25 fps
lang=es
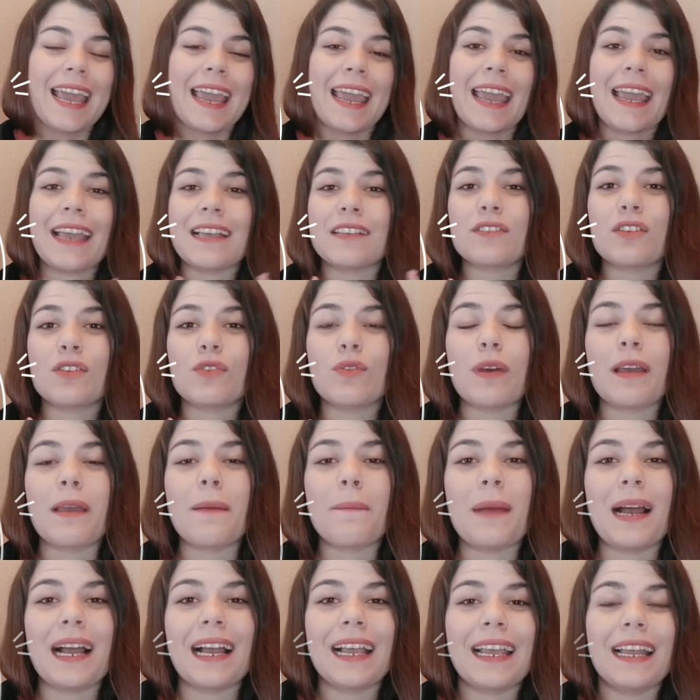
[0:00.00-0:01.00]
Eso no es
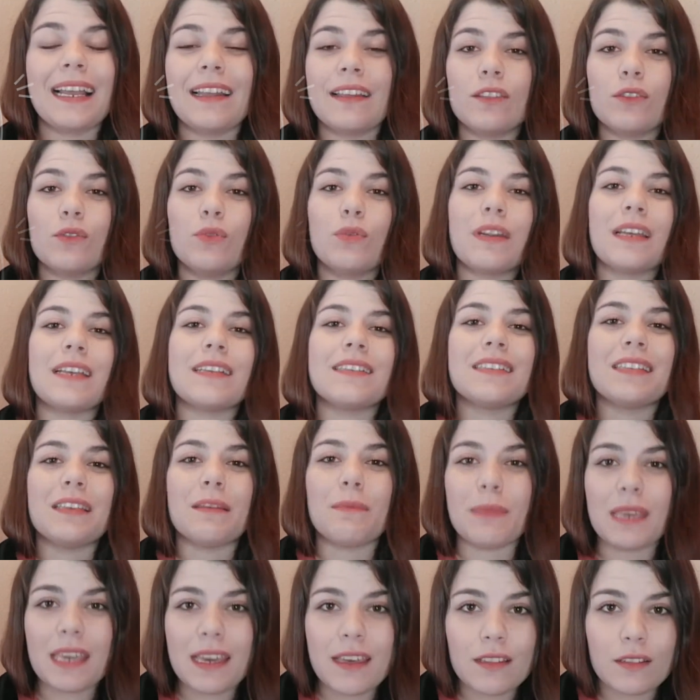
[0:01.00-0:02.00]
más que el
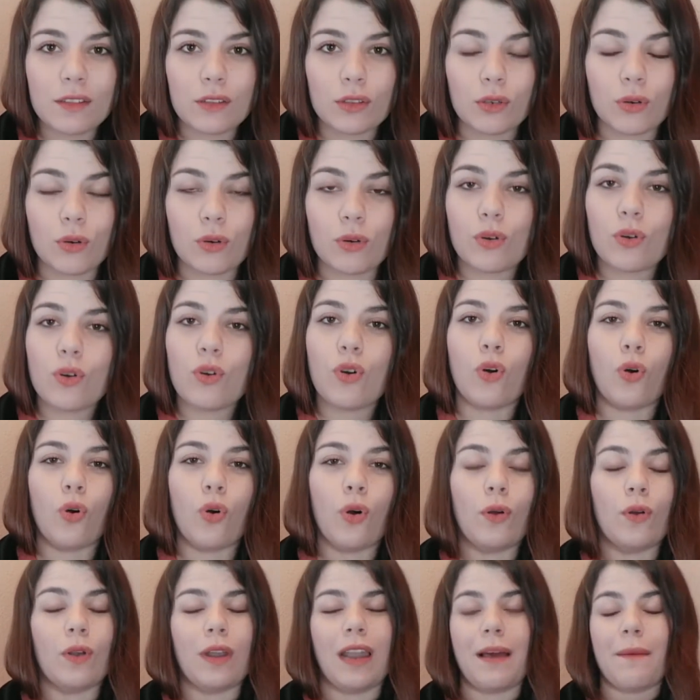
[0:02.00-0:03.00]
endurecimiento
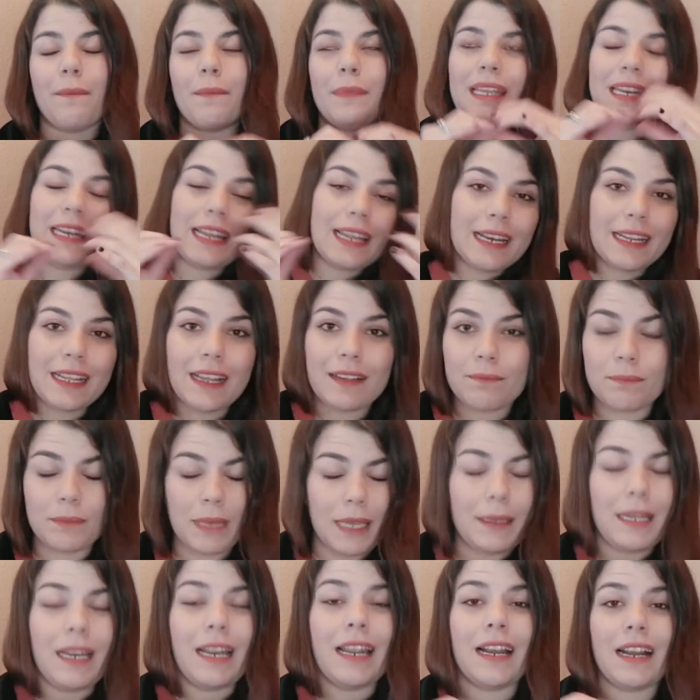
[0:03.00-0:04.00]
o la
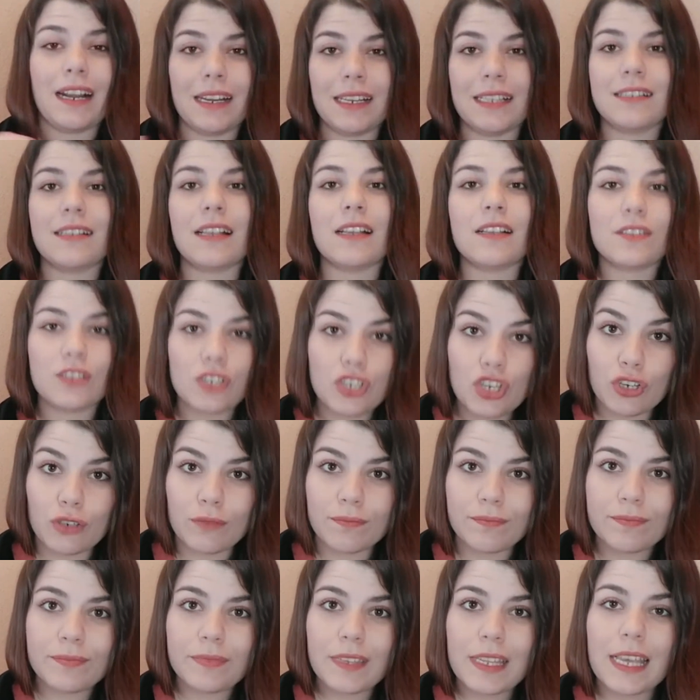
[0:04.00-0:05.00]

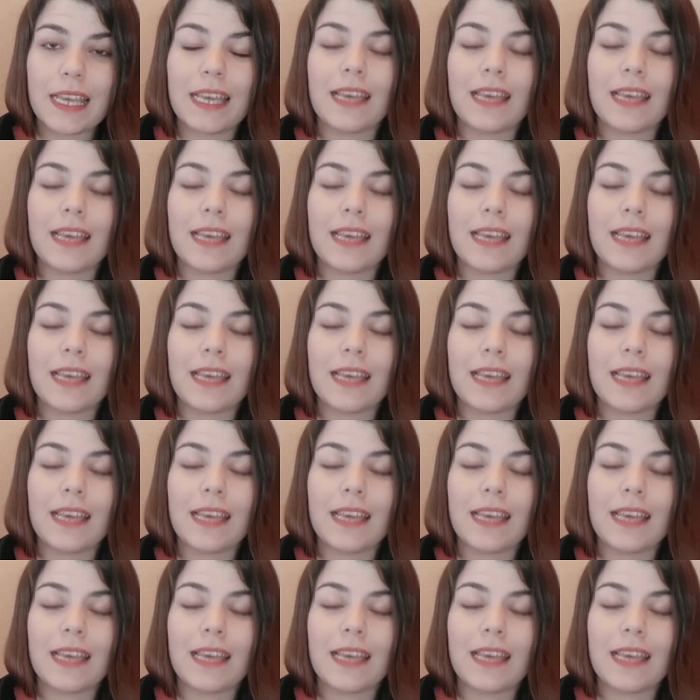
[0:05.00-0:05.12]
mineralización